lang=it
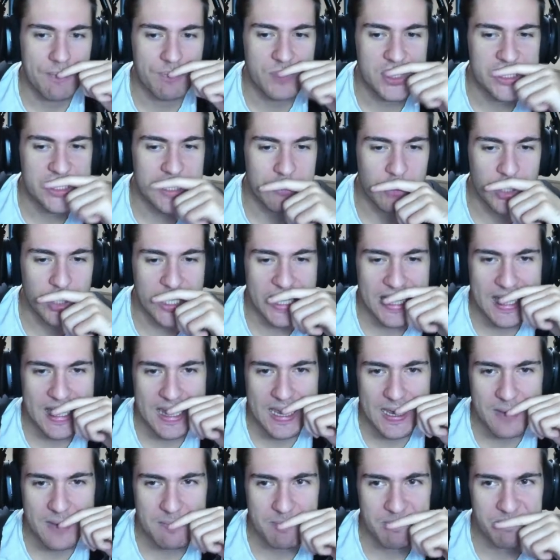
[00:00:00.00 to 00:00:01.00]
Diciamo
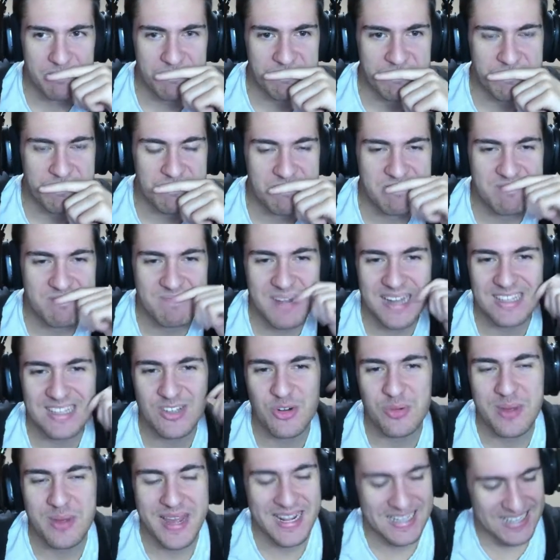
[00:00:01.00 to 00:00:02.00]
che
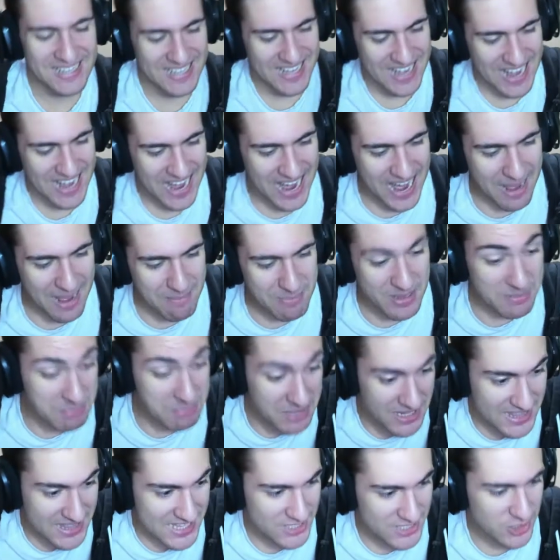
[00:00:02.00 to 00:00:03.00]
Platinum End ha, per,
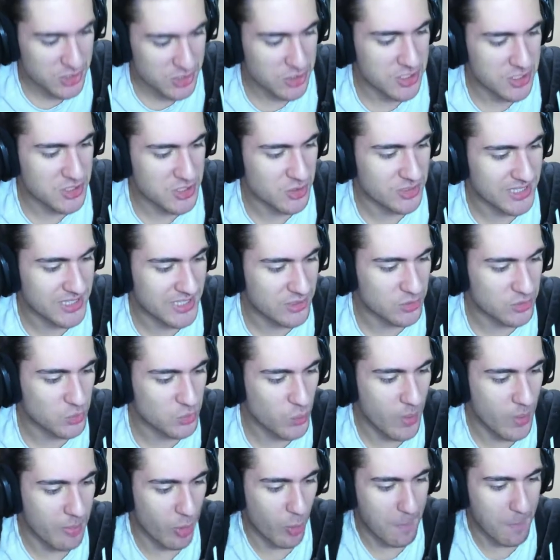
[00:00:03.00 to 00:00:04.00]
per, adesso sto riscontrando
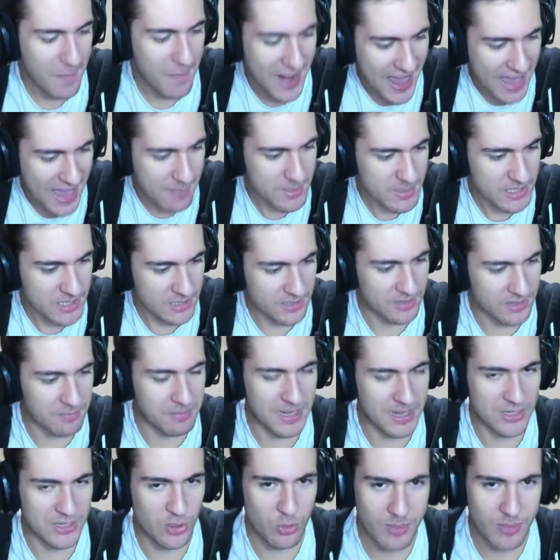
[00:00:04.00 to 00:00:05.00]
due problemi in
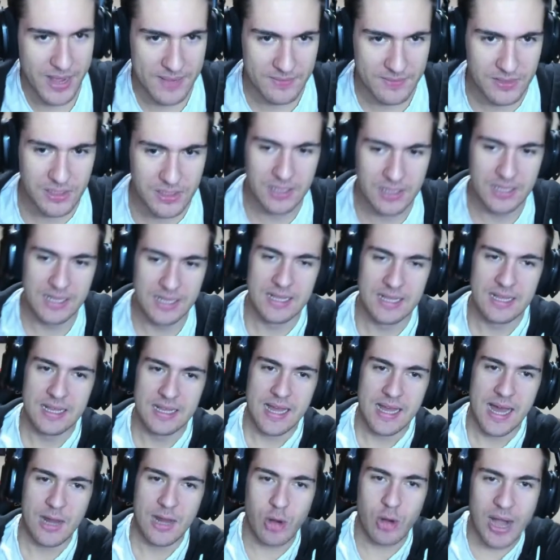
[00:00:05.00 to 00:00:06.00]
Platinum End.
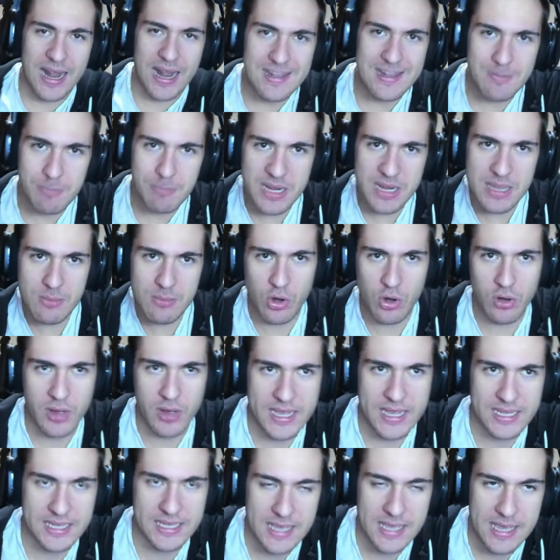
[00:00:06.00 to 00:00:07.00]
Allora, il primo
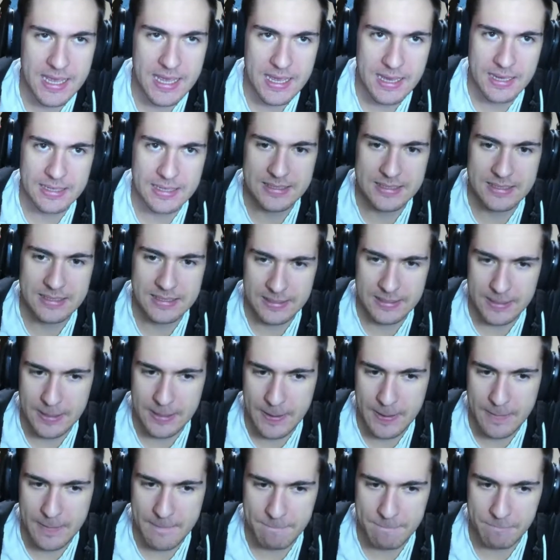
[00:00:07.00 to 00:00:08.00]
è che
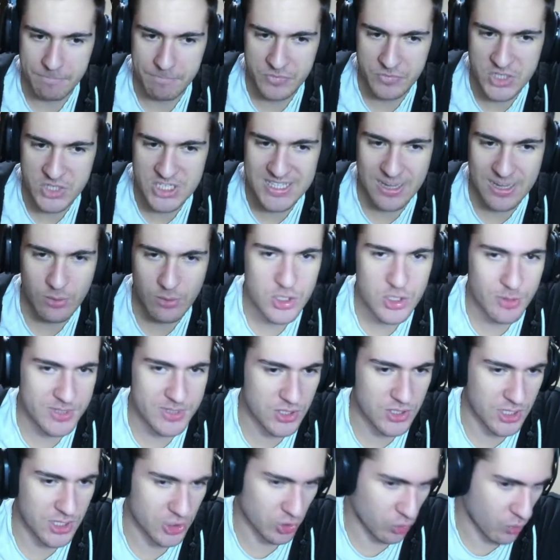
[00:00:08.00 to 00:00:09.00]
uh, ci sta questo
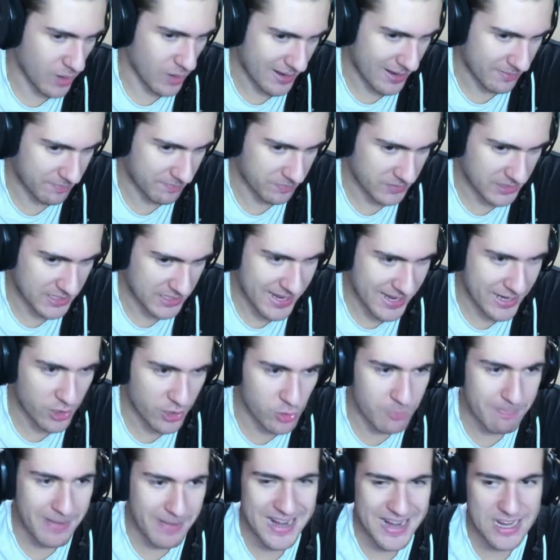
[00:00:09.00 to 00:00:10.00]
personaggio qua, che
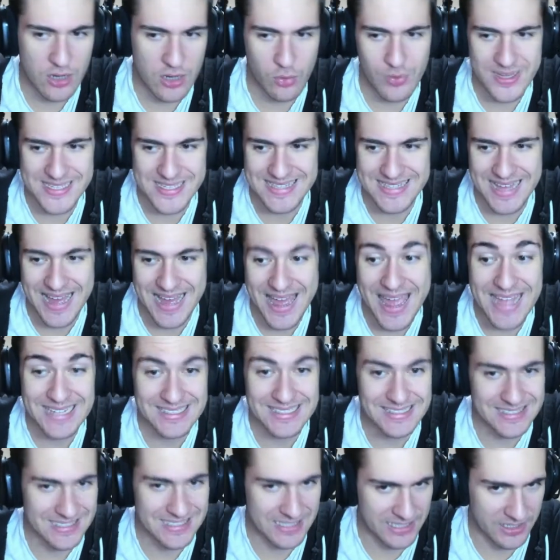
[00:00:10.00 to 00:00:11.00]
compare in questa
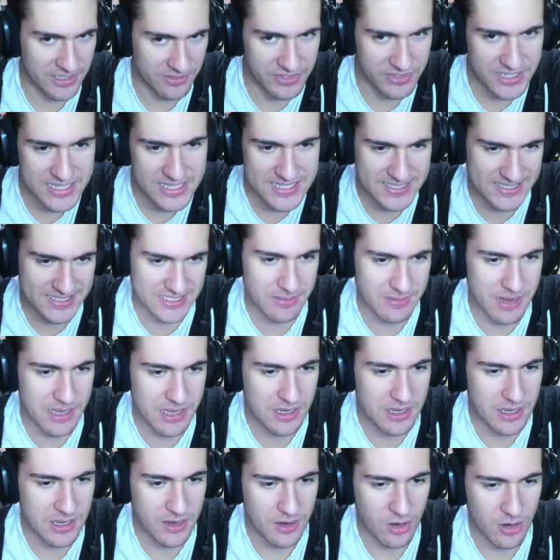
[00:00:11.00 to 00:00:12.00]
ending fighissima,
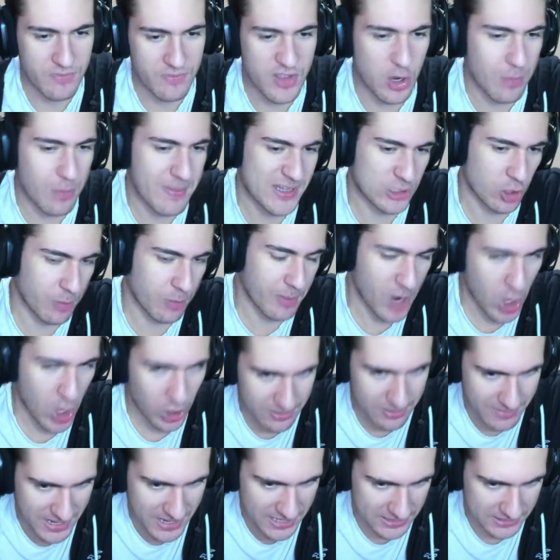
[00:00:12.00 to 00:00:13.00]
ovvero
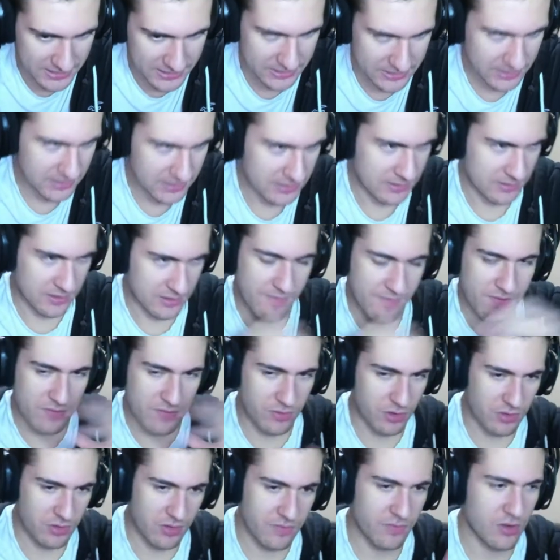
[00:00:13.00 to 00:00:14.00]
Metropoliman, che vi
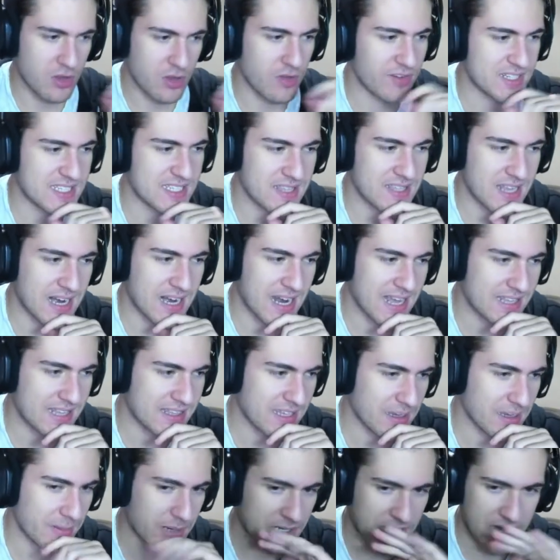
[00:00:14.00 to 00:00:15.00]
voglio, voglio far sentire
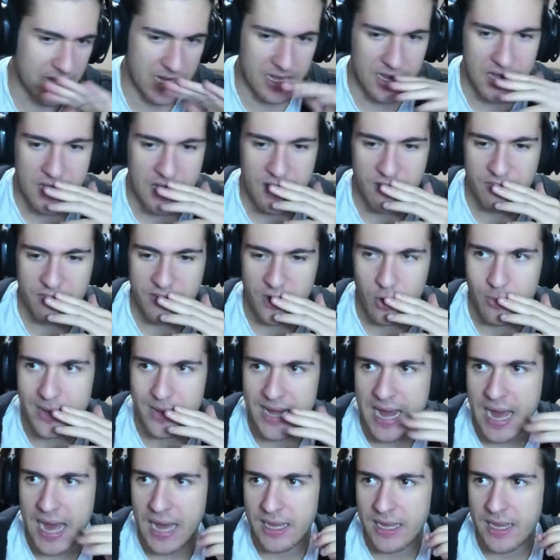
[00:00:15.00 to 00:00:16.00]
l'ending perché è
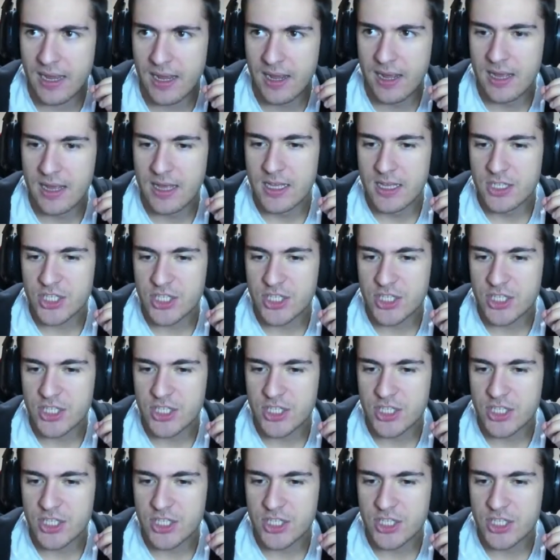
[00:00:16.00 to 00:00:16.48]
fenomenale.